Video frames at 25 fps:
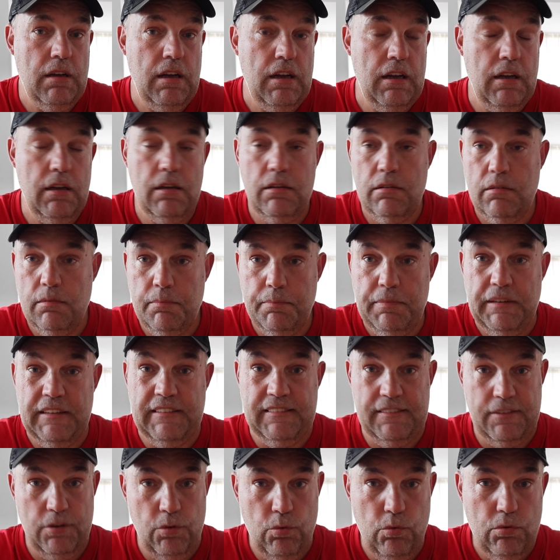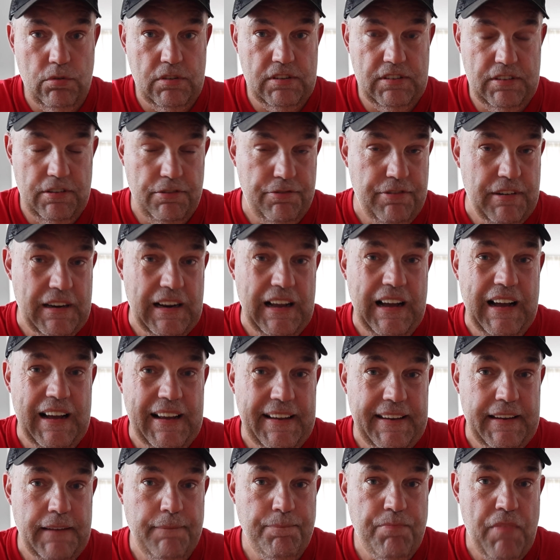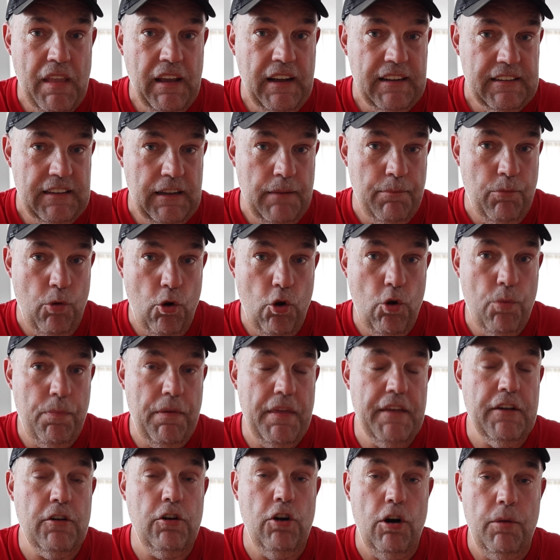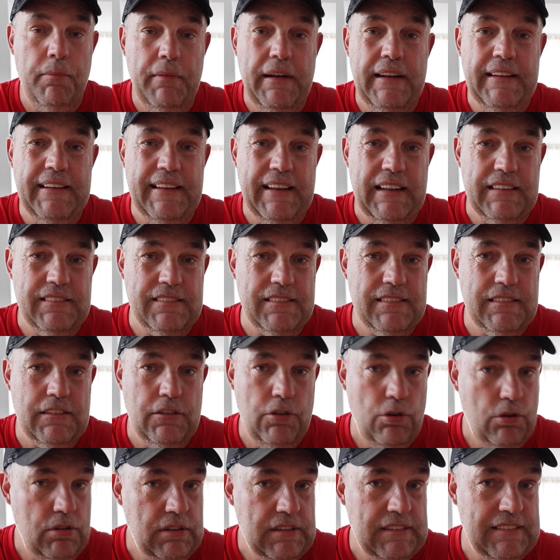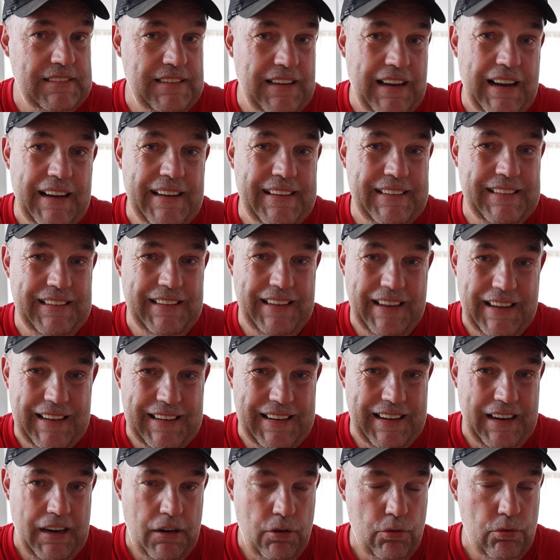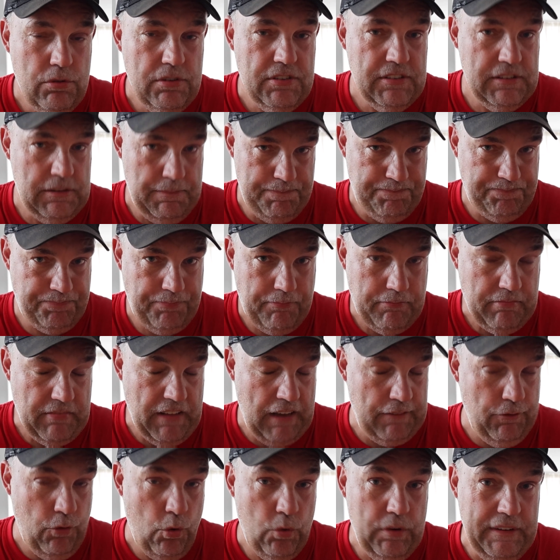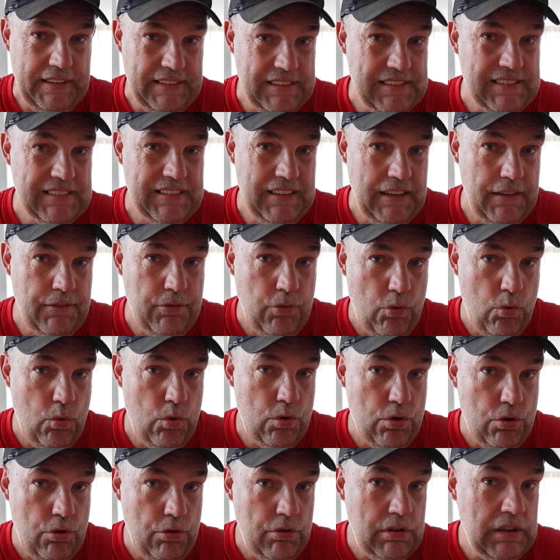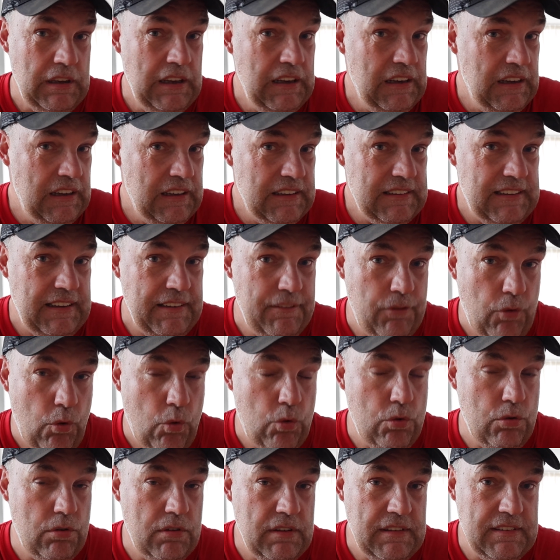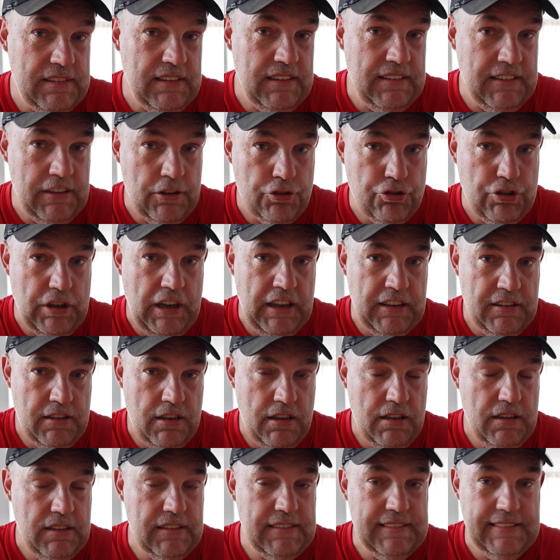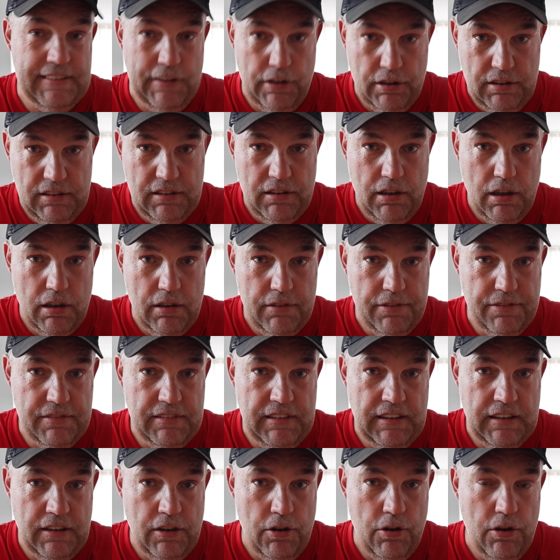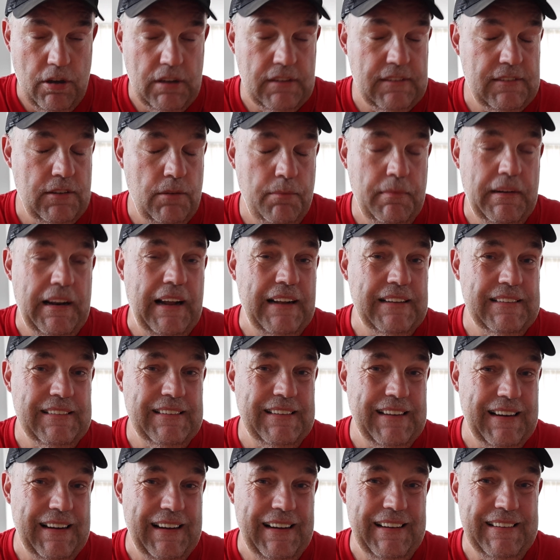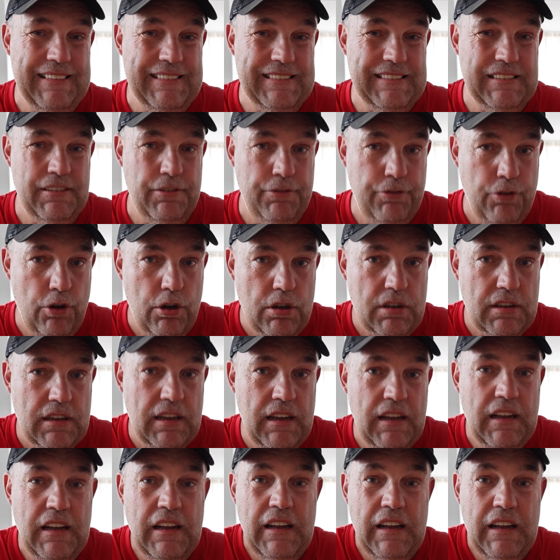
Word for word: äh, bezugsfrei. Die Möbel kommen jetzt noch zeitnah raus. Wo ist die Wohnung? Die Wohnung ist in der Stadt Zirndorf, die gehört zum Landkreis Fürth.